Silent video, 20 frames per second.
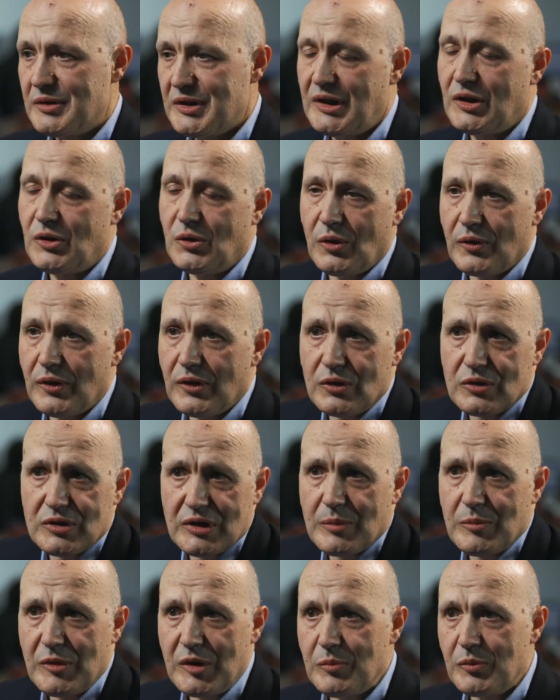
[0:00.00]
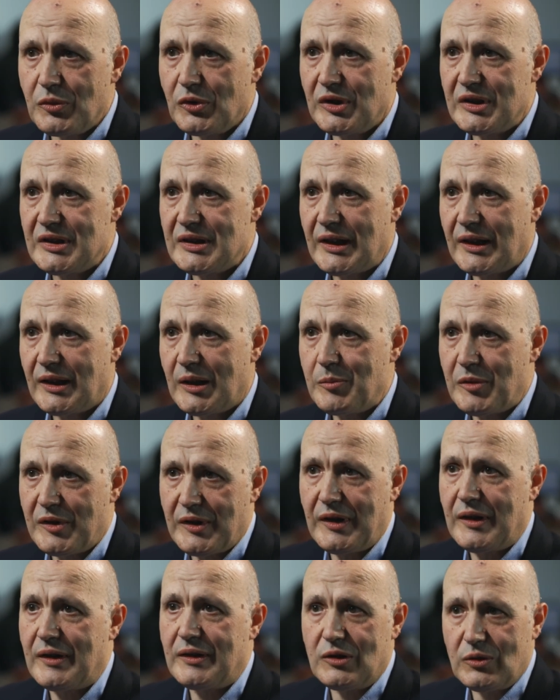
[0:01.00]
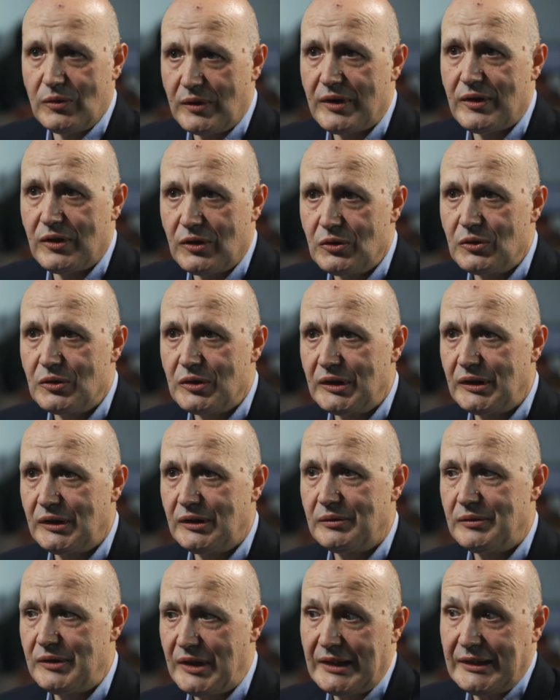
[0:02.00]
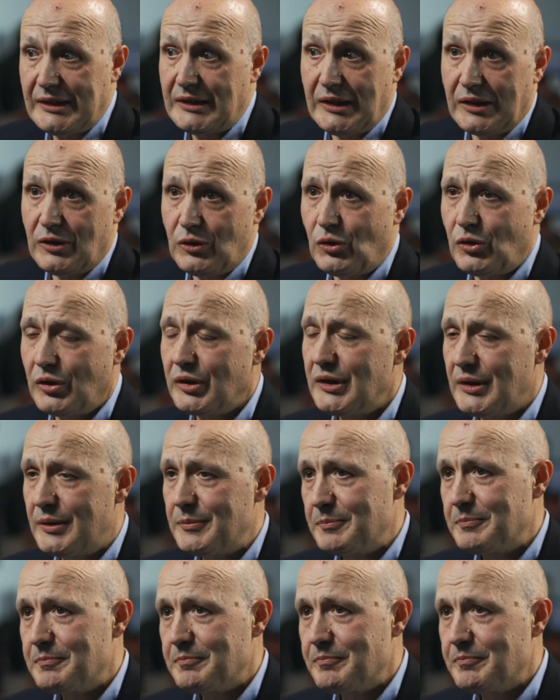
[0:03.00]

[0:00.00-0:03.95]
ser conocidos también por esta capacidad de innovación y de alta tecnología.